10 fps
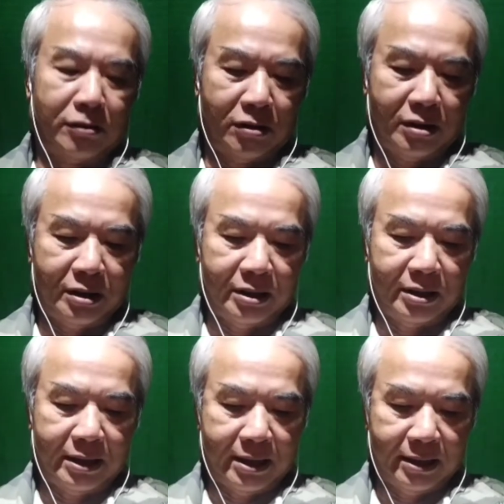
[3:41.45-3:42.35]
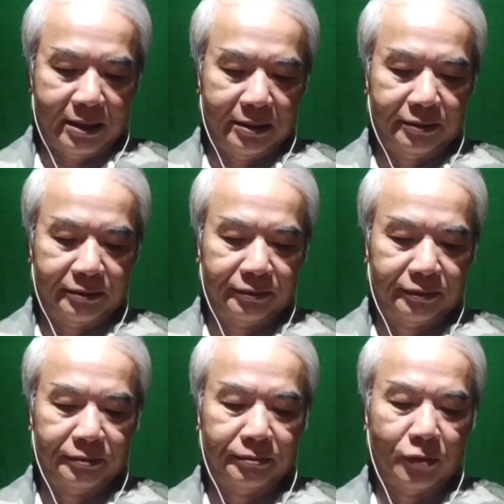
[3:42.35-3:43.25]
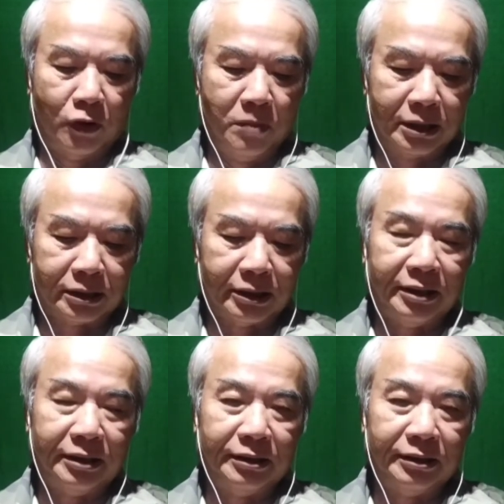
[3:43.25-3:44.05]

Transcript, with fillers: có là bốn bước thôi